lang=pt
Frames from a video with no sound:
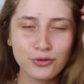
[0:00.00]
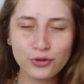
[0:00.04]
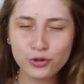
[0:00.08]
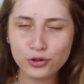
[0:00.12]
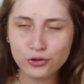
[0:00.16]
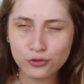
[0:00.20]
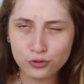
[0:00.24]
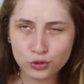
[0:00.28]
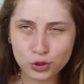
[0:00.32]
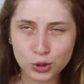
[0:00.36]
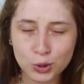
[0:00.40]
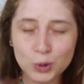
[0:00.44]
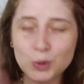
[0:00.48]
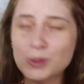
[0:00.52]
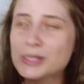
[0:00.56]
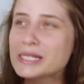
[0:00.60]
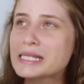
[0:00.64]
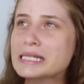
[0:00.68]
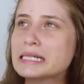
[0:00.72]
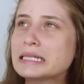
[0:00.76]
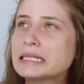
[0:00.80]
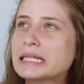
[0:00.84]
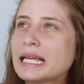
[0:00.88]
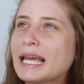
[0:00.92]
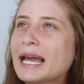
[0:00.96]
viu? Futuros
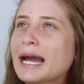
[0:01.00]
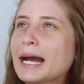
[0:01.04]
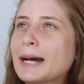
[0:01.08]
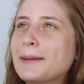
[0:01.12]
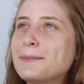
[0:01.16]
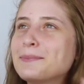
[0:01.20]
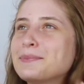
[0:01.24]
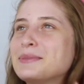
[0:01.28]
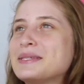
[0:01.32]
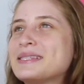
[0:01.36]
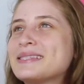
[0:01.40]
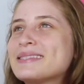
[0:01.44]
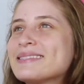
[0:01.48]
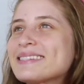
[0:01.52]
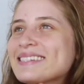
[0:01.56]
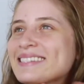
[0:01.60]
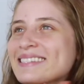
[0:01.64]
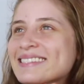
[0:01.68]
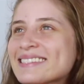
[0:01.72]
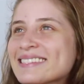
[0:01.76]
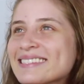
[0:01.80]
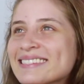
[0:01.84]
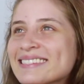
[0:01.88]
intercambistas.